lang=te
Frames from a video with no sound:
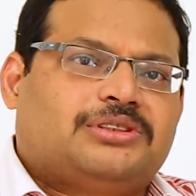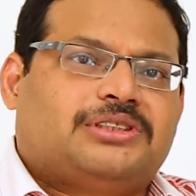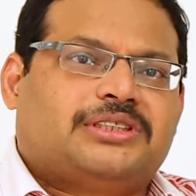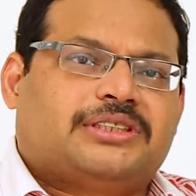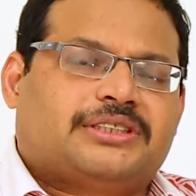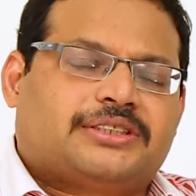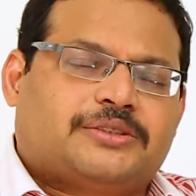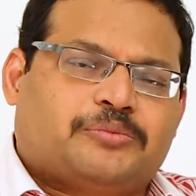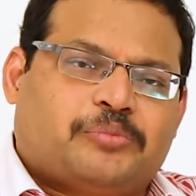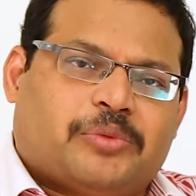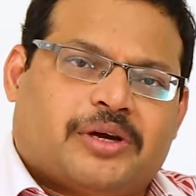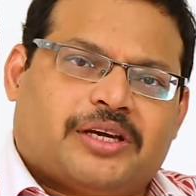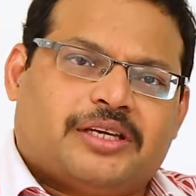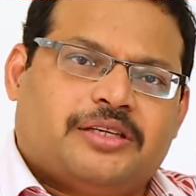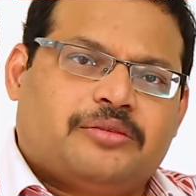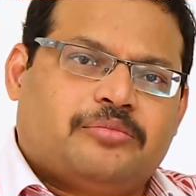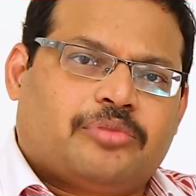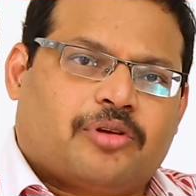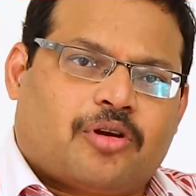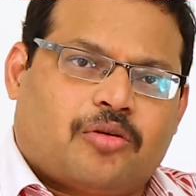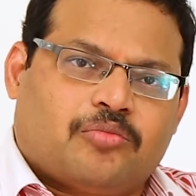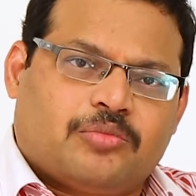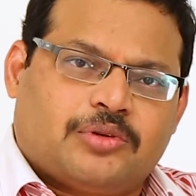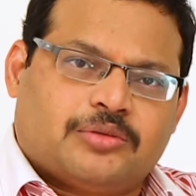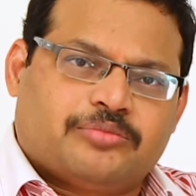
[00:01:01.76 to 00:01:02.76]
వచ్చే స్పైన్
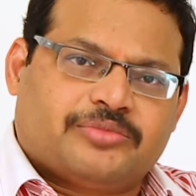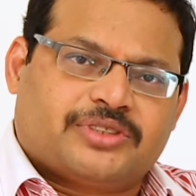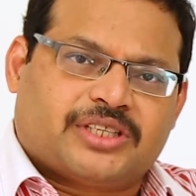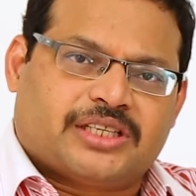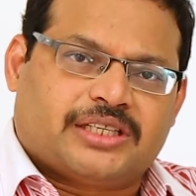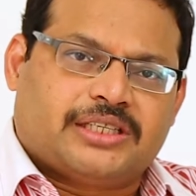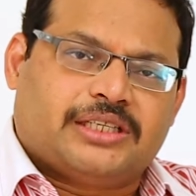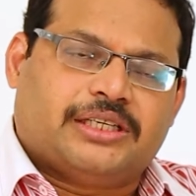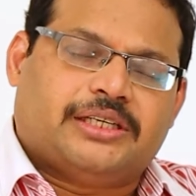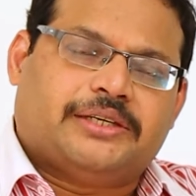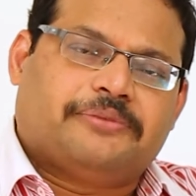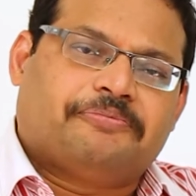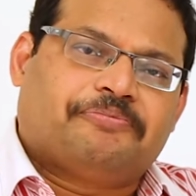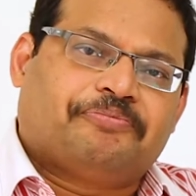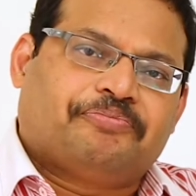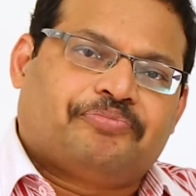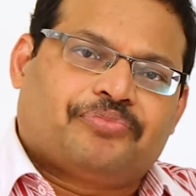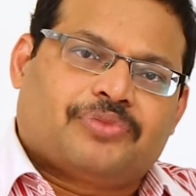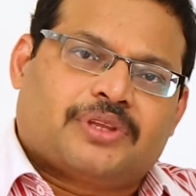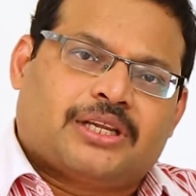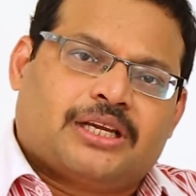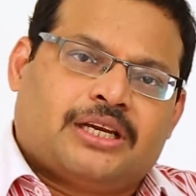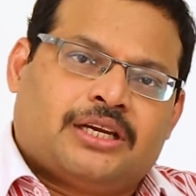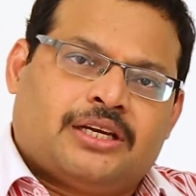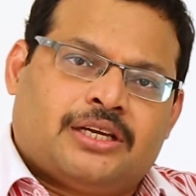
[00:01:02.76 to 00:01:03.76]
ప్రాబ్లమ్స్ అన్నీ
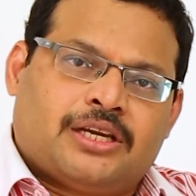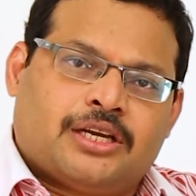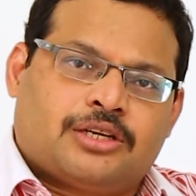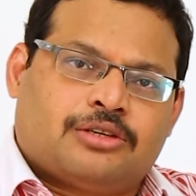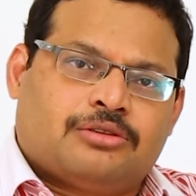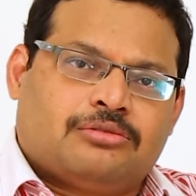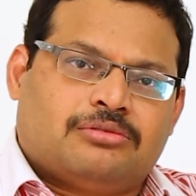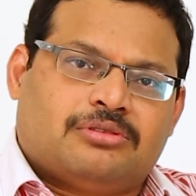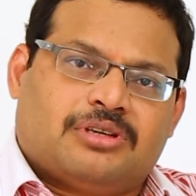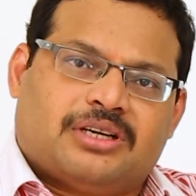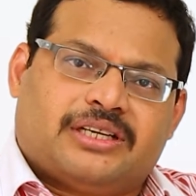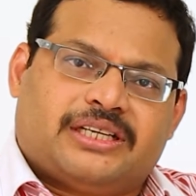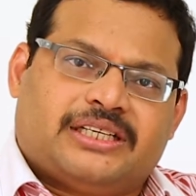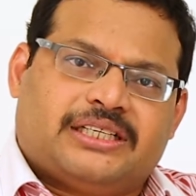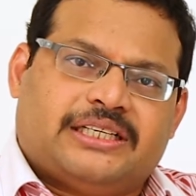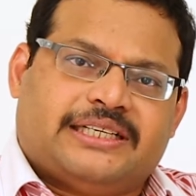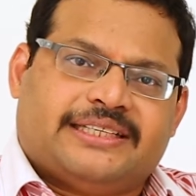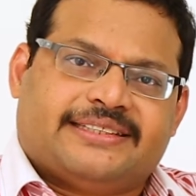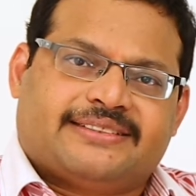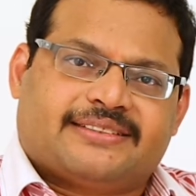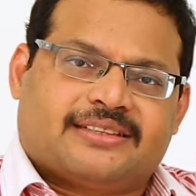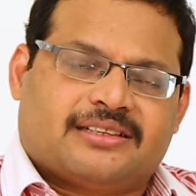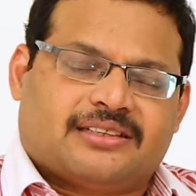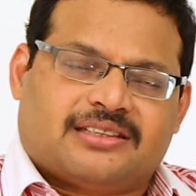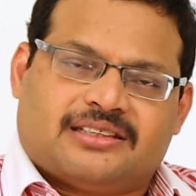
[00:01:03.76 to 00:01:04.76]
ఎక్కువగా ఈ
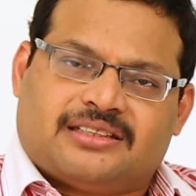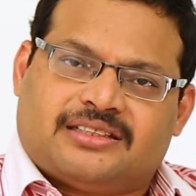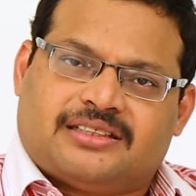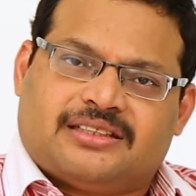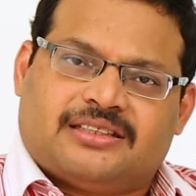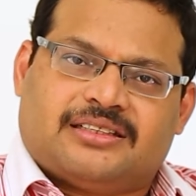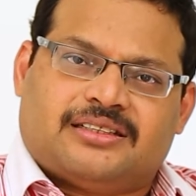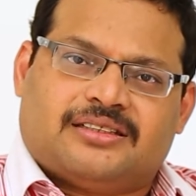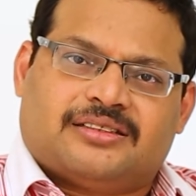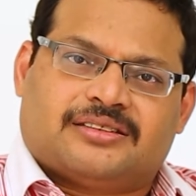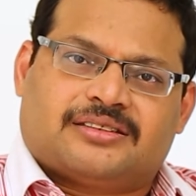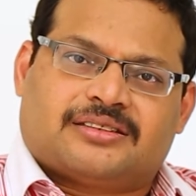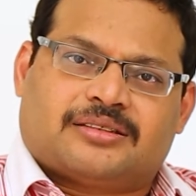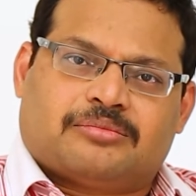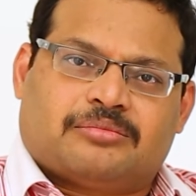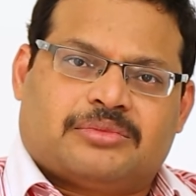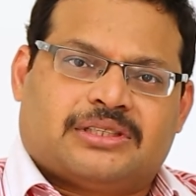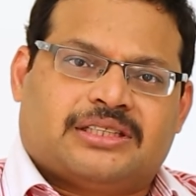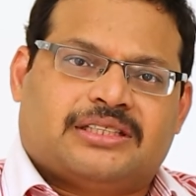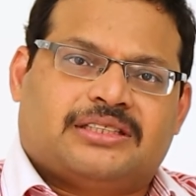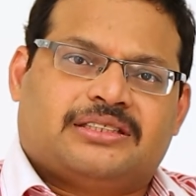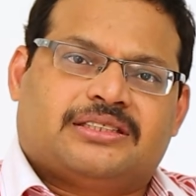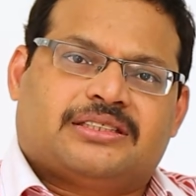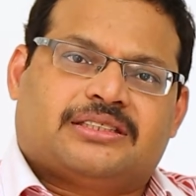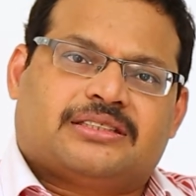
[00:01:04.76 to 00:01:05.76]
డిస్క్కి
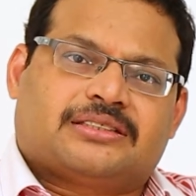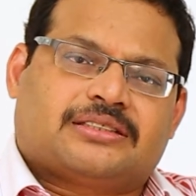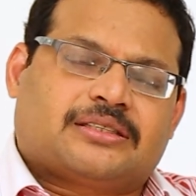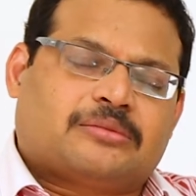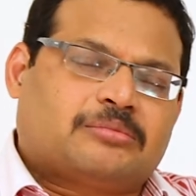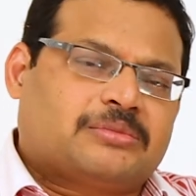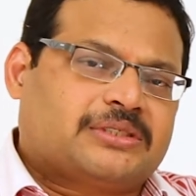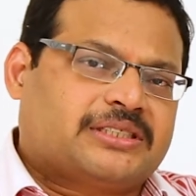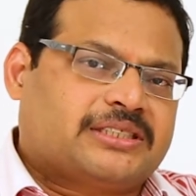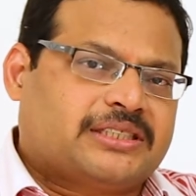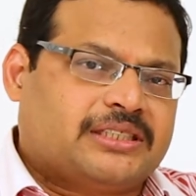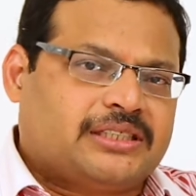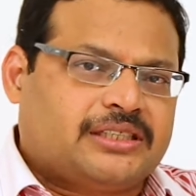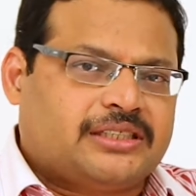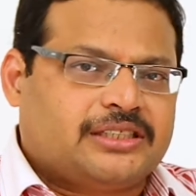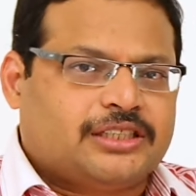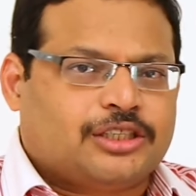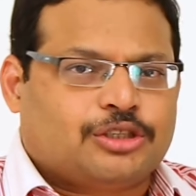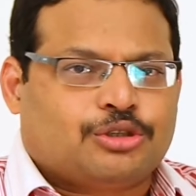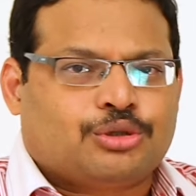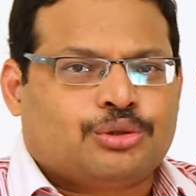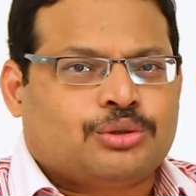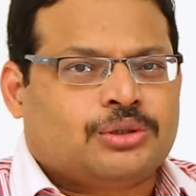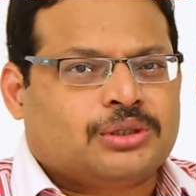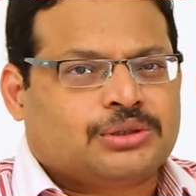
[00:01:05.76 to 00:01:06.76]
సంబంధించిన సమస్యలే
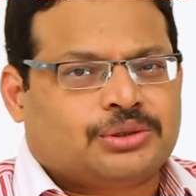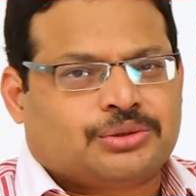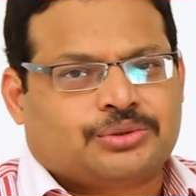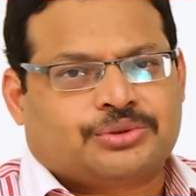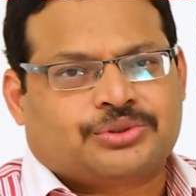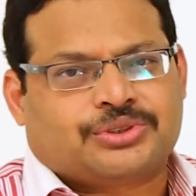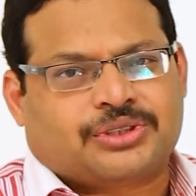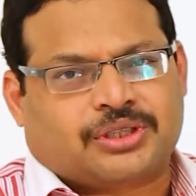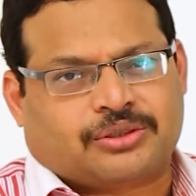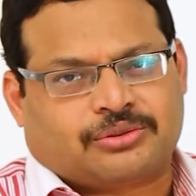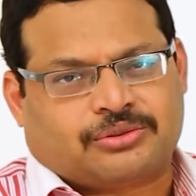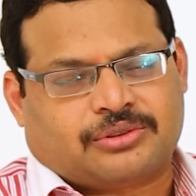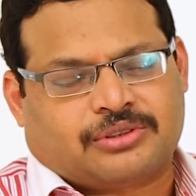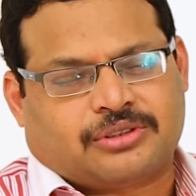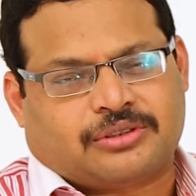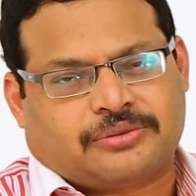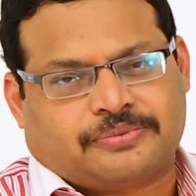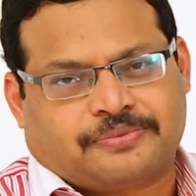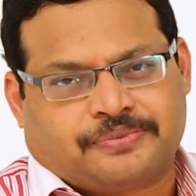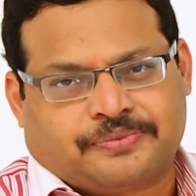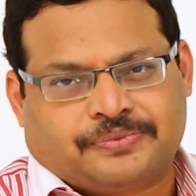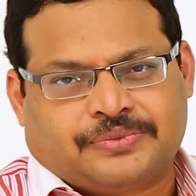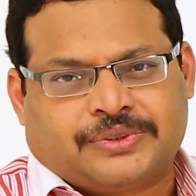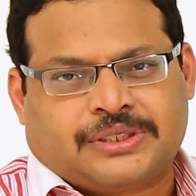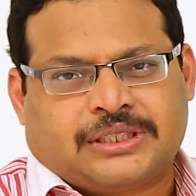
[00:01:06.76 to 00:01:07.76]
ఎక్కువగా చూస్తూ ఉంటాం